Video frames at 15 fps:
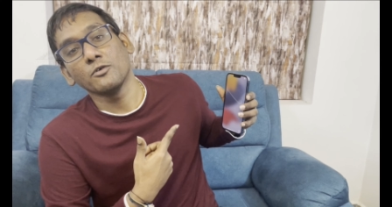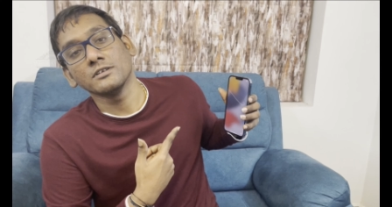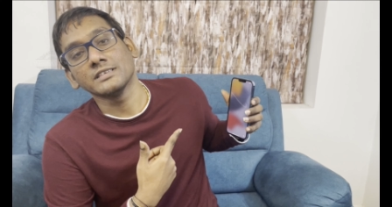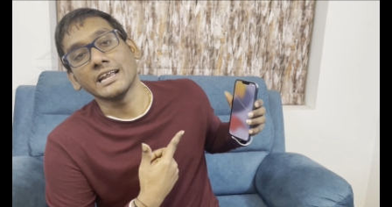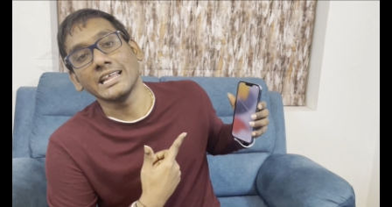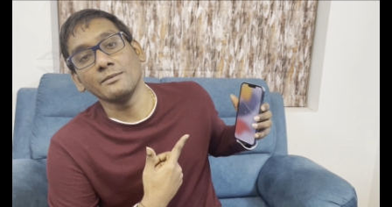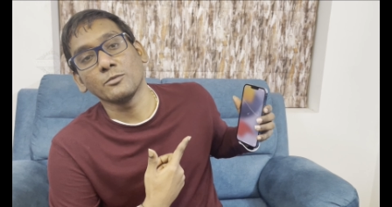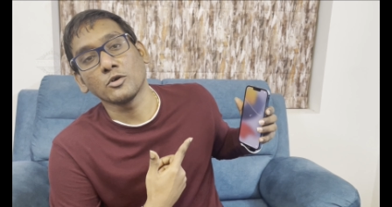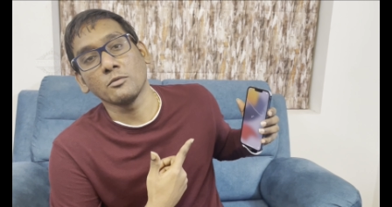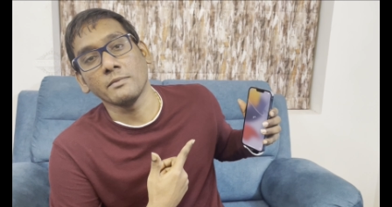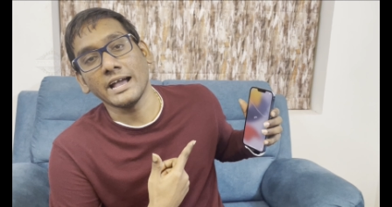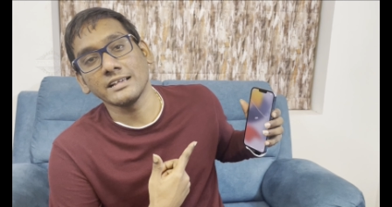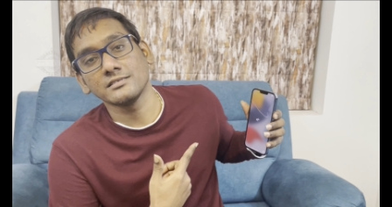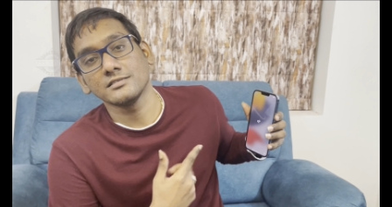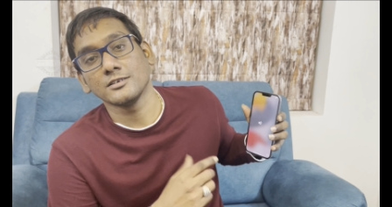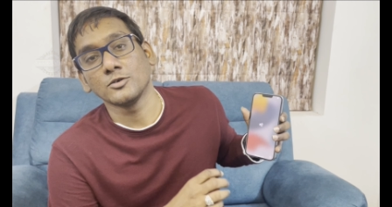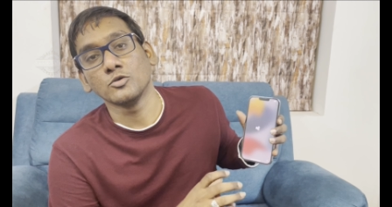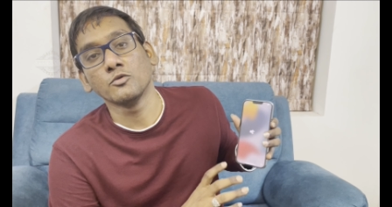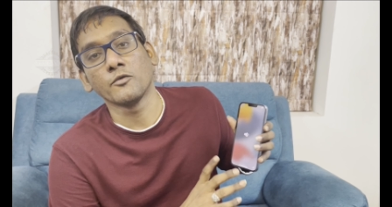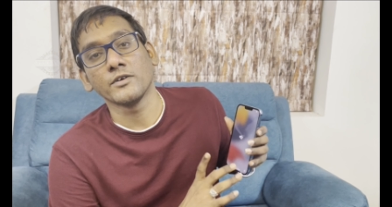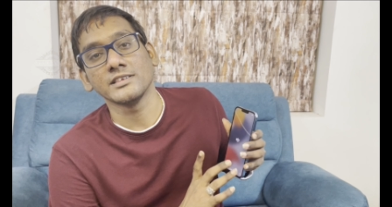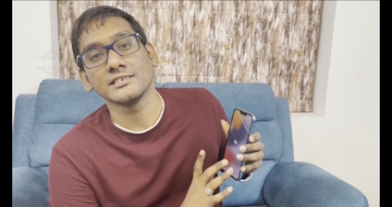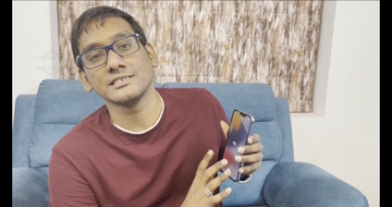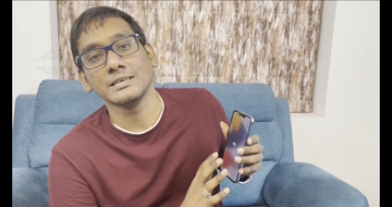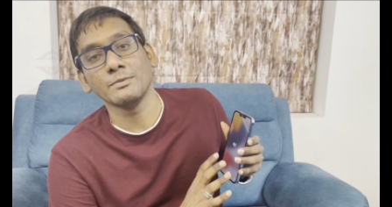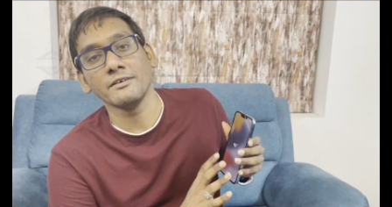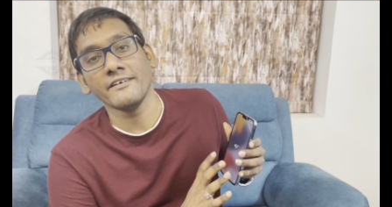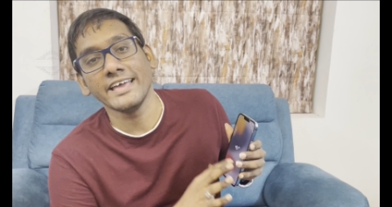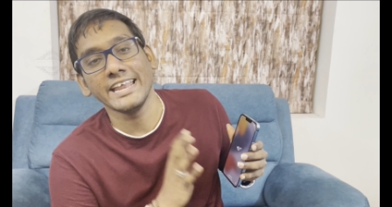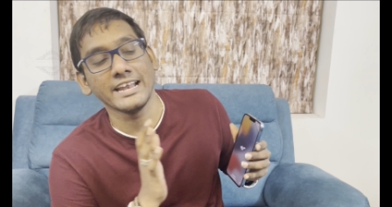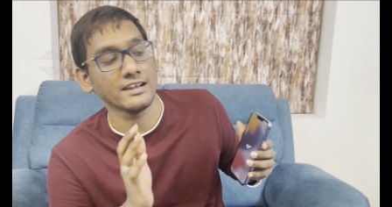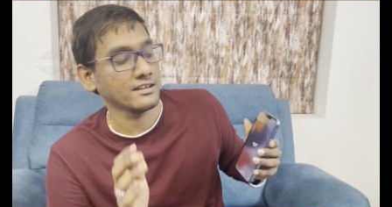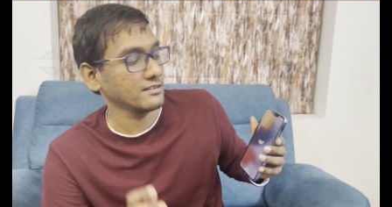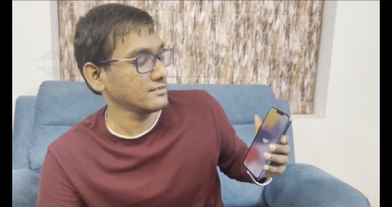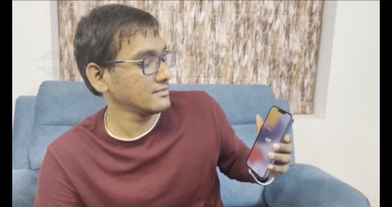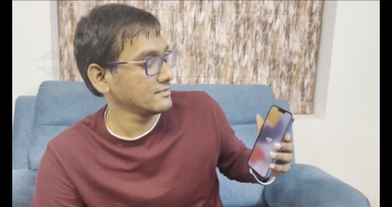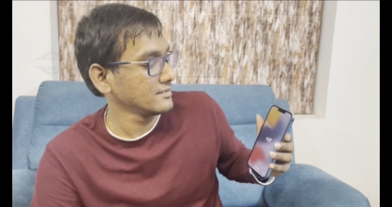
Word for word: ஐஃபோன் தேர்ட்டின் ப்ரோ மேக்ஸ் டூ ஃபிஃப்டி சிக்ஸ் ஜிபி வேரியண்ட்